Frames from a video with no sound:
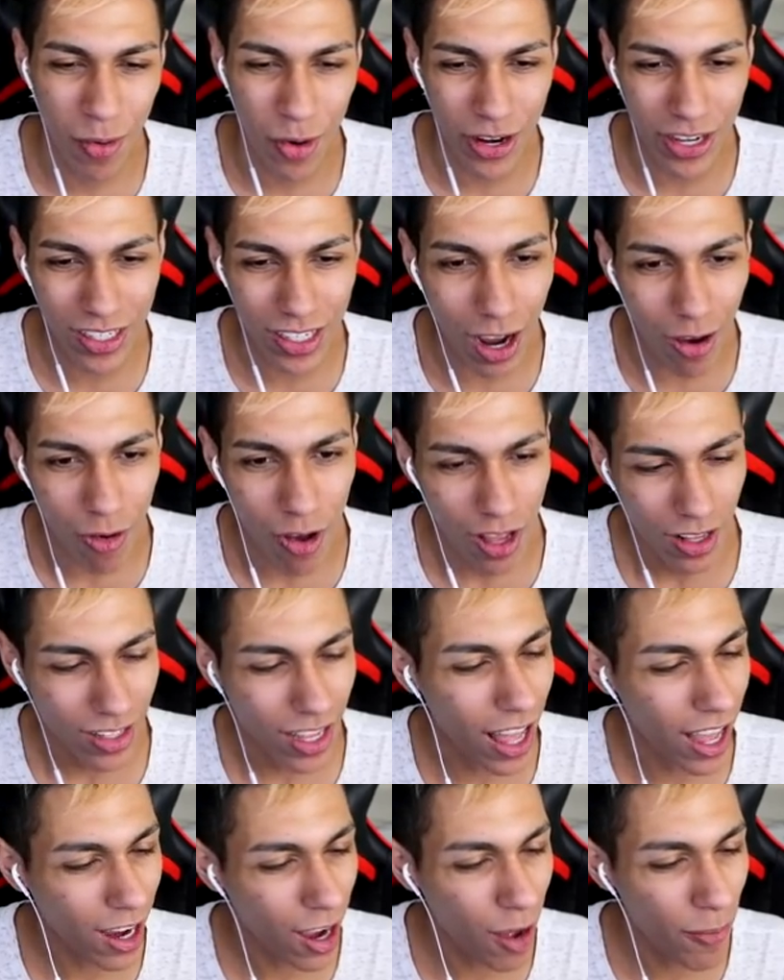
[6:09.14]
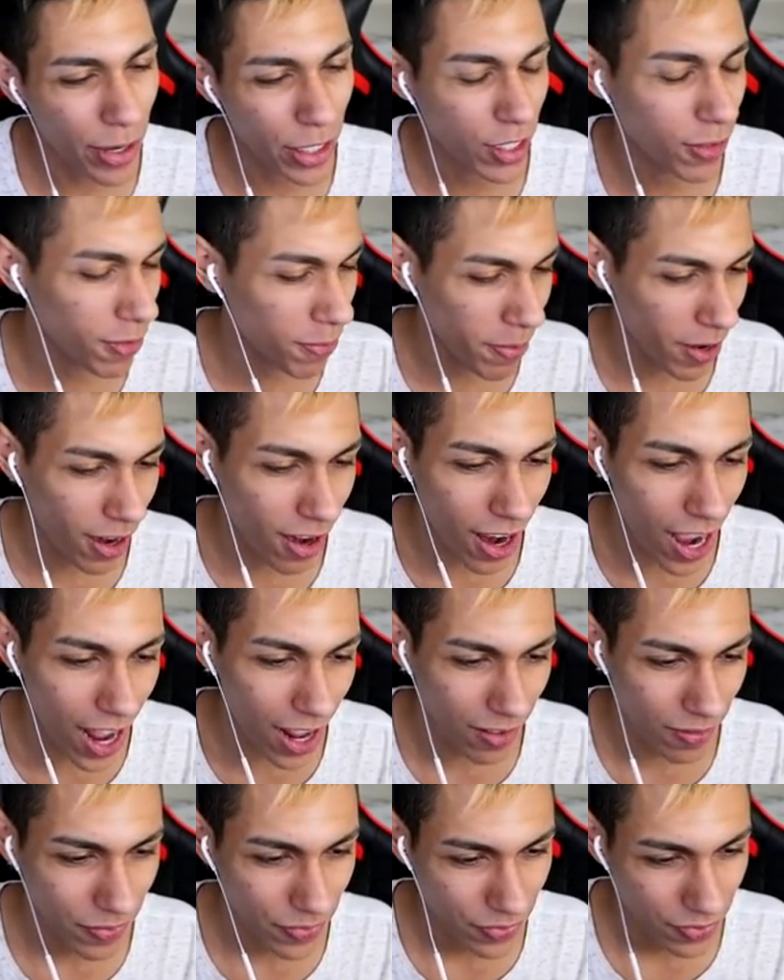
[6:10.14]
mortal. Tá, calma aí, time, vim pra
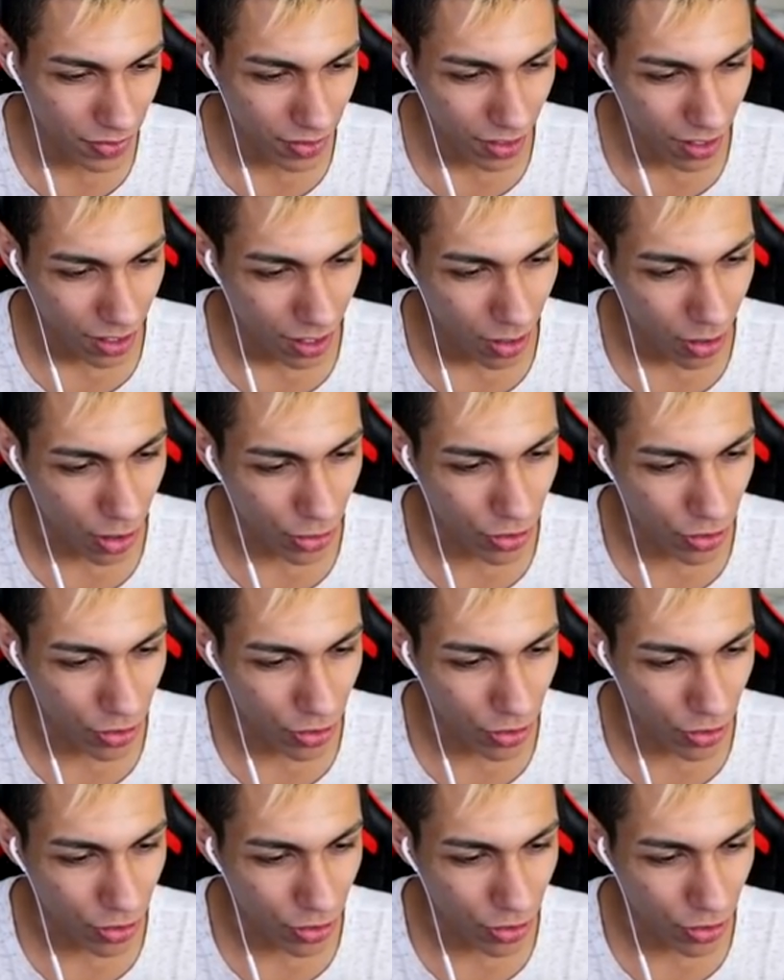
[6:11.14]
cá. Agora é